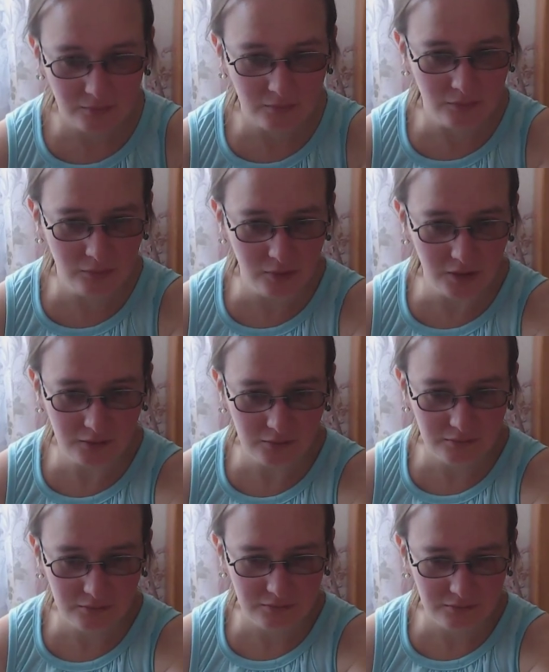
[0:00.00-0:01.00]
Вот.
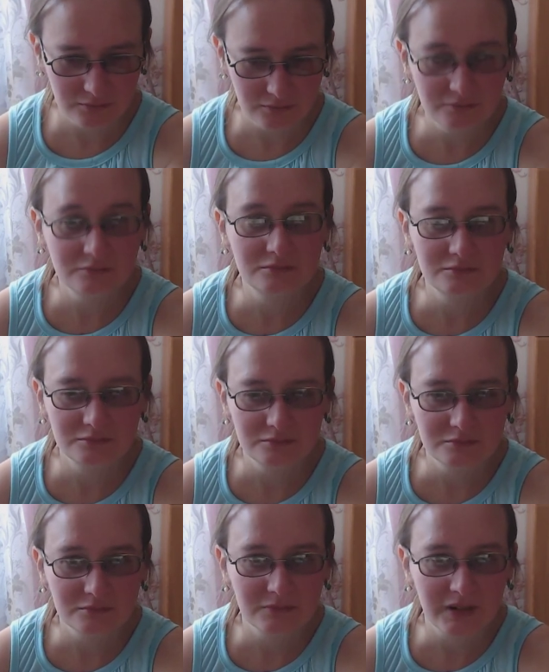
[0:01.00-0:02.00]

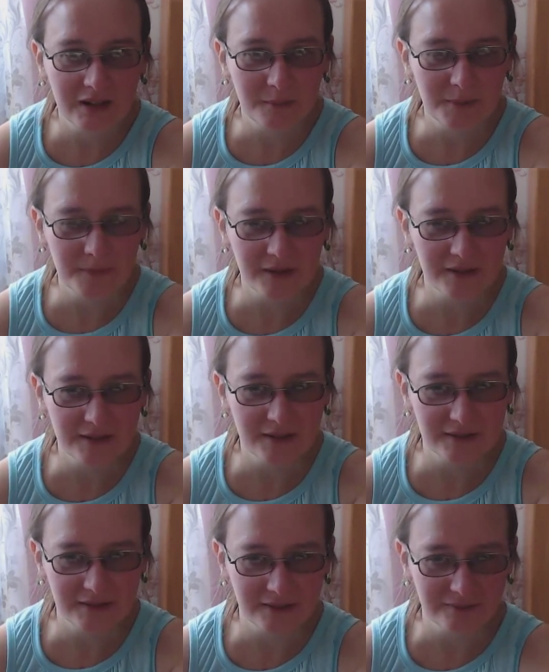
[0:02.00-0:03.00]
Как бы
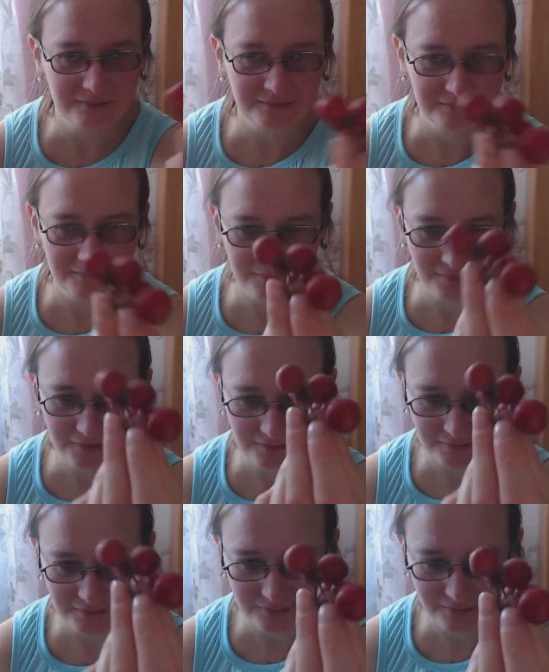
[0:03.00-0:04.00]
показать-то. Вот.
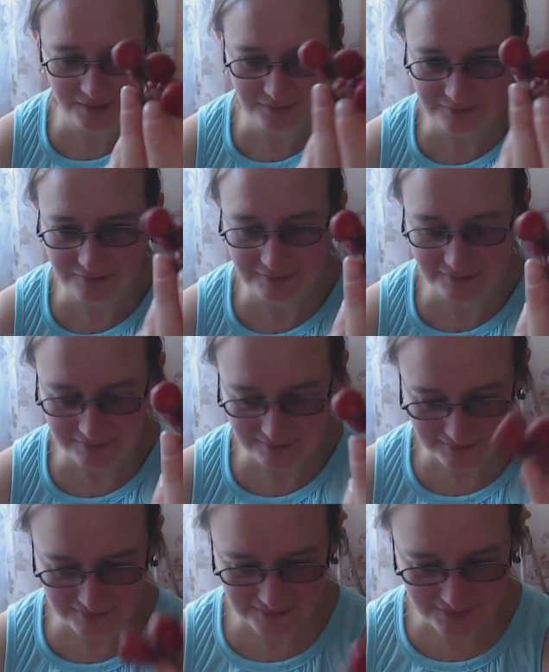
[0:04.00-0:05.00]
О,
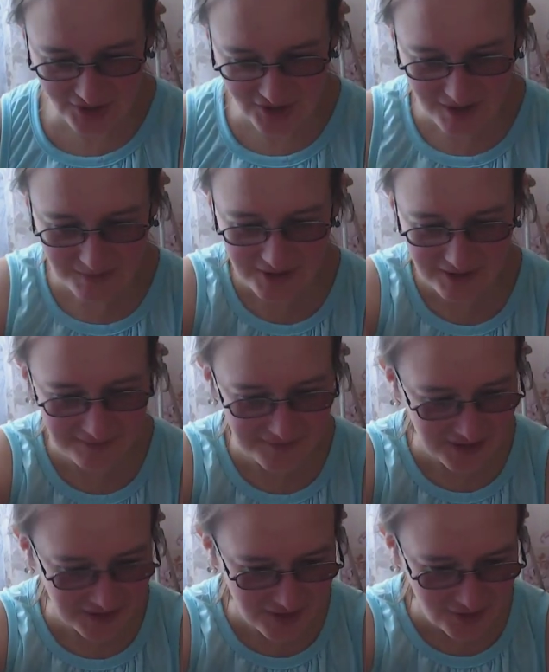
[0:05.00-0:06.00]
с чем
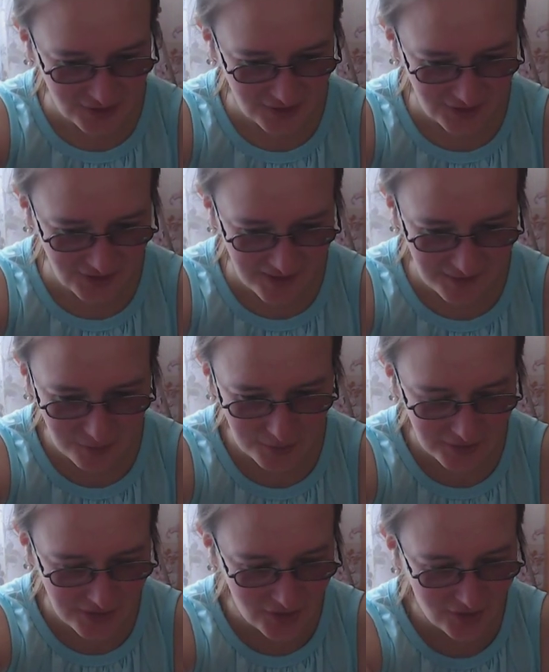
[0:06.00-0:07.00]
сравнить даже не знаю. Вот,
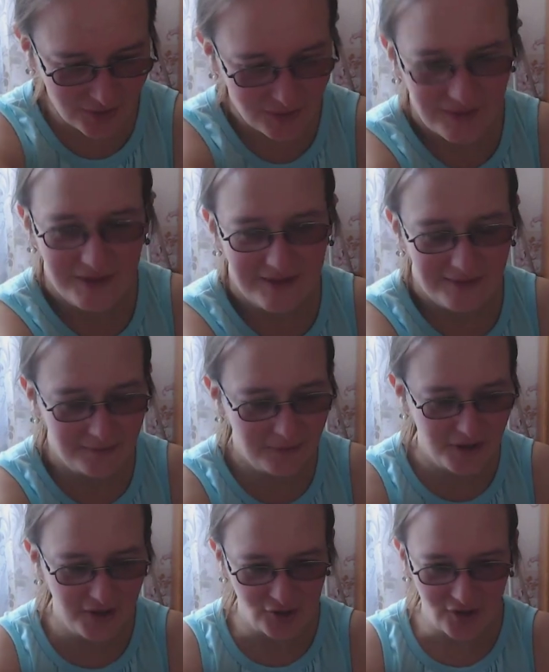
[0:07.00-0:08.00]
значит,
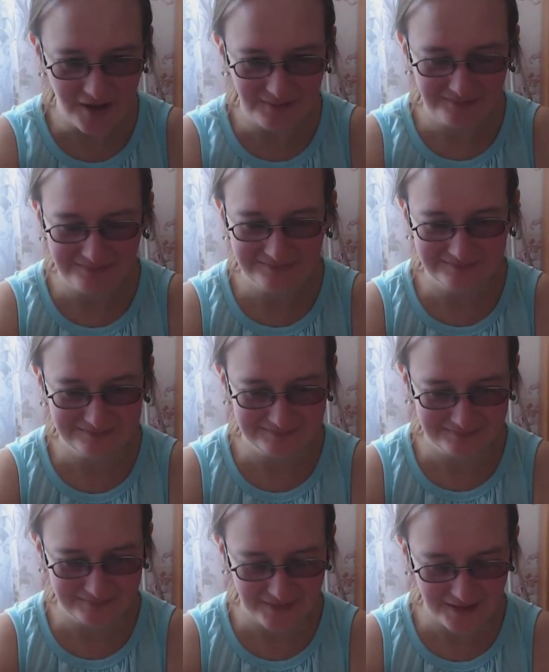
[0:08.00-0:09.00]
флешка
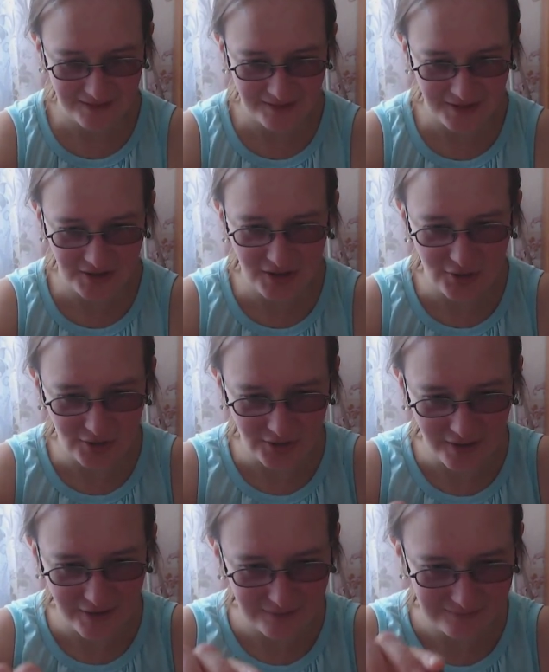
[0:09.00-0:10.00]

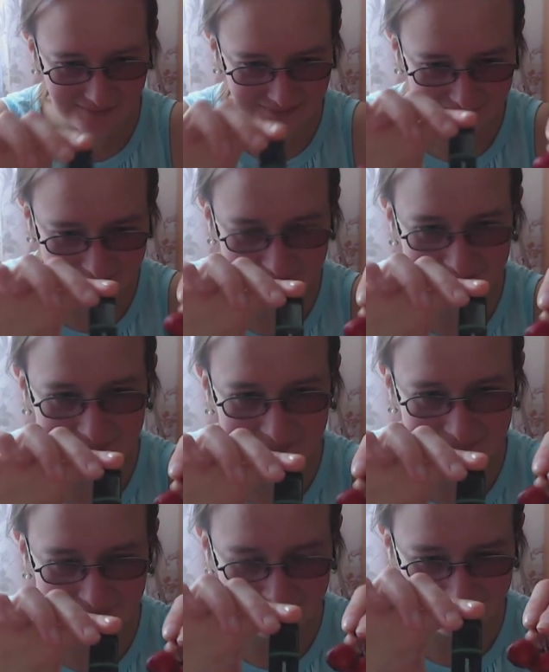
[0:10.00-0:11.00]
классическая.
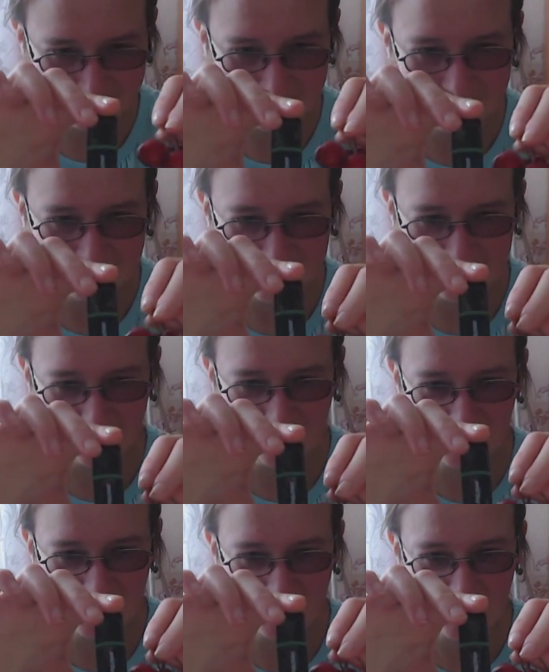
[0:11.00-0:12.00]
И
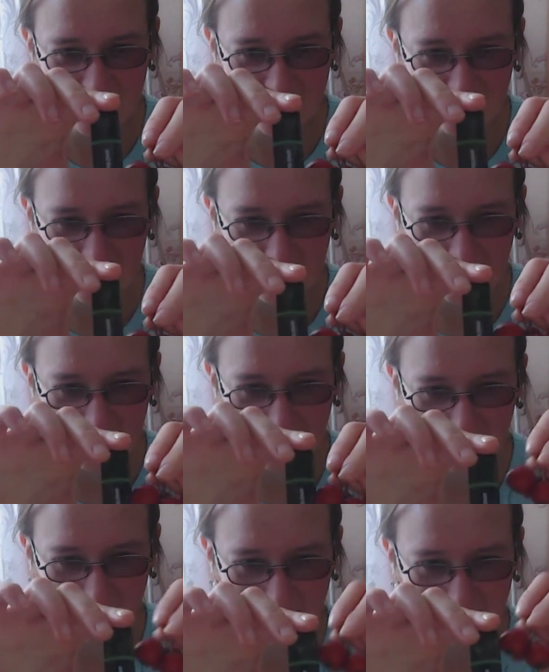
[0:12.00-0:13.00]
вот эта
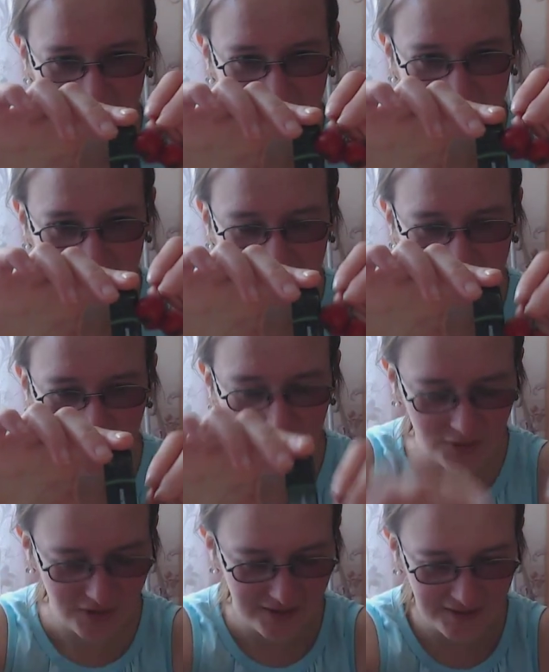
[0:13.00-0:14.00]
ягодинка.
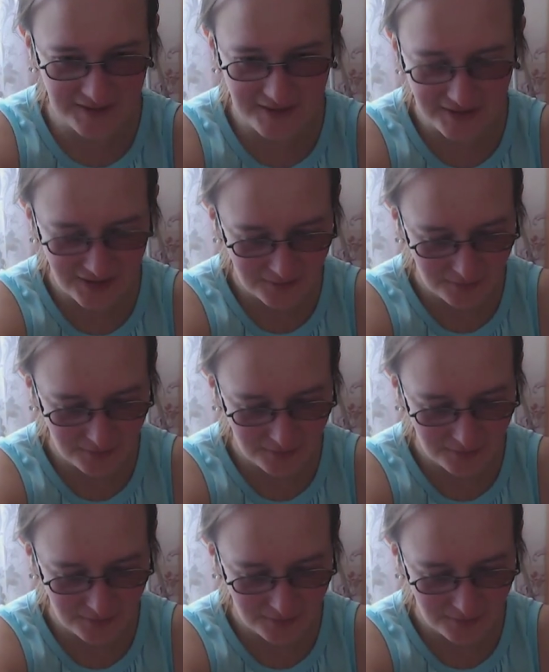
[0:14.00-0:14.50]
Можно сказать, одна треть